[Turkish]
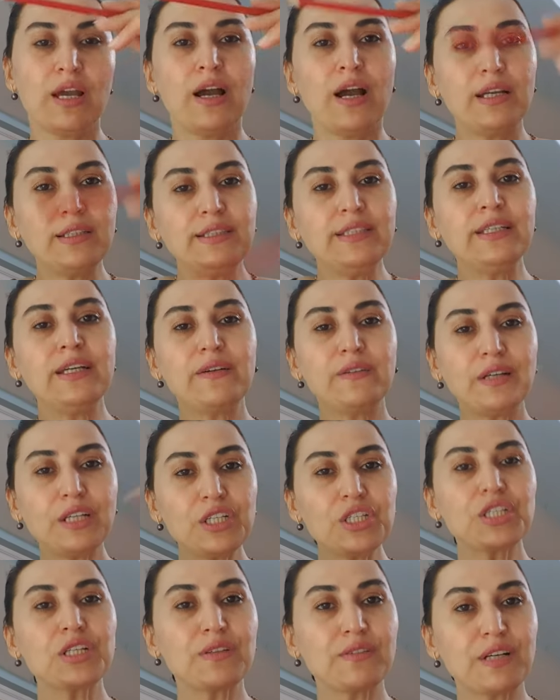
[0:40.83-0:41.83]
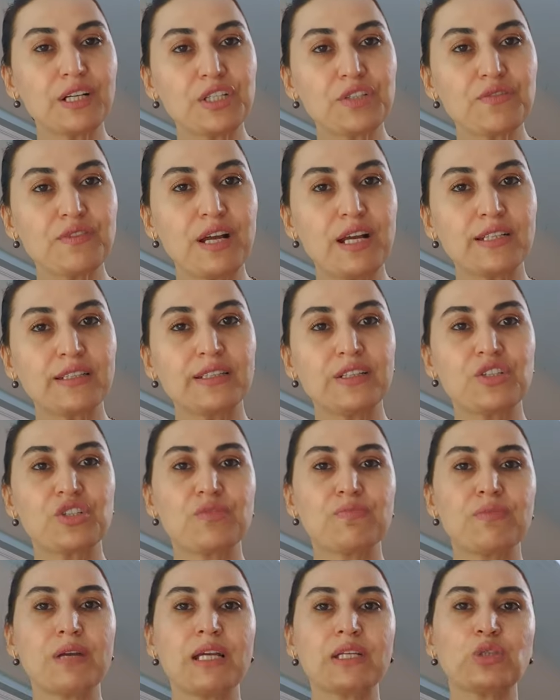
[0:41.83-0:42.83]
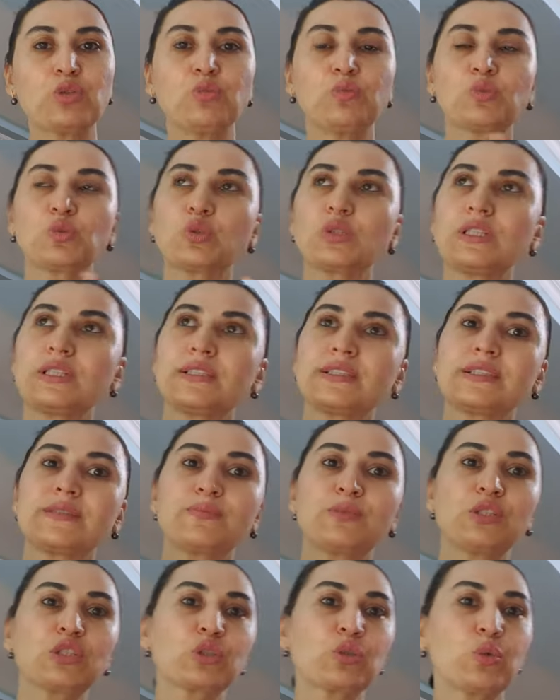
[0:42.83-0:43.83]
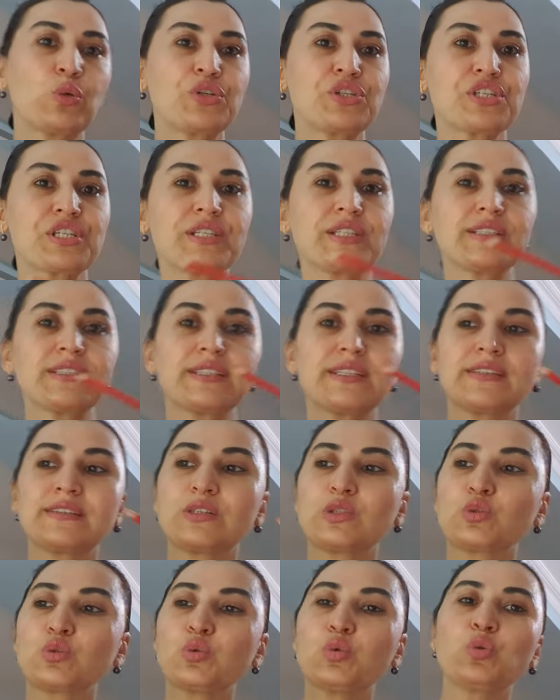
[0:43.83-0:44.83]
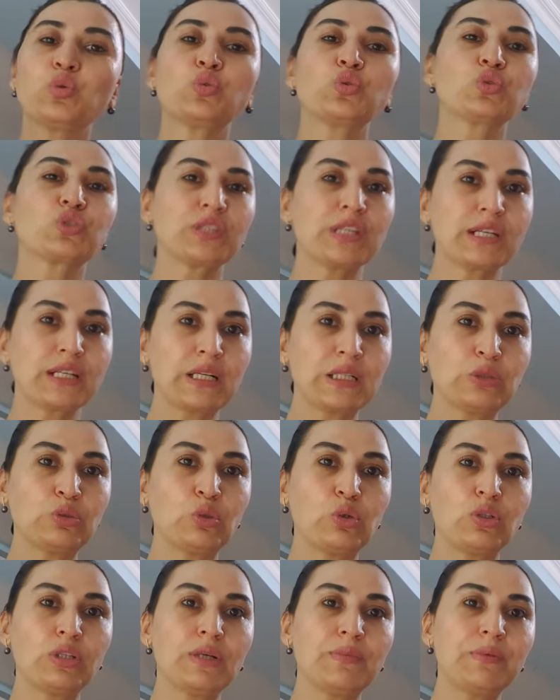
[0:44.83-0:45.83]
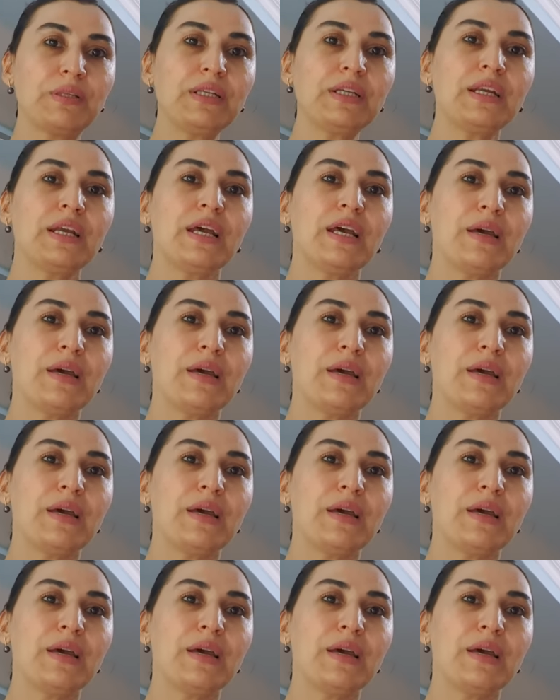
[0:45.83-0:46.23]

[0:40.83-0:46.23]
Hani yavaş yavaş verdiği için belki umutlarınız, psikolojiniz ya da ruhunuz daralıyor olabilir.